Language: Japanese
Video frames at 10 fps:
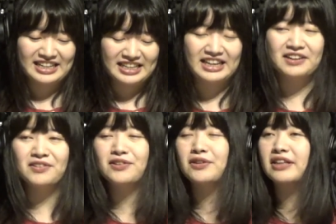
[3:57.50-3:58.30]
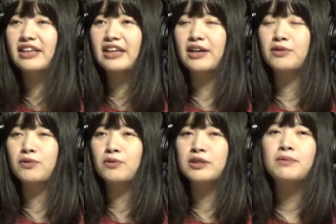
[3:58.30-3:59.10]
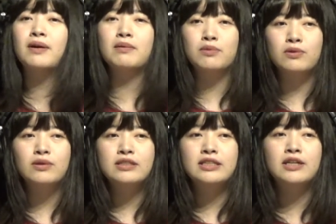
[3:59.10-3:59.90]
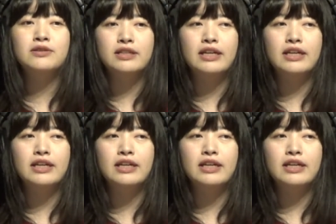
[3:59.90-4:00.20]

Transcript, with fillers: で本当にあのお芝居も近く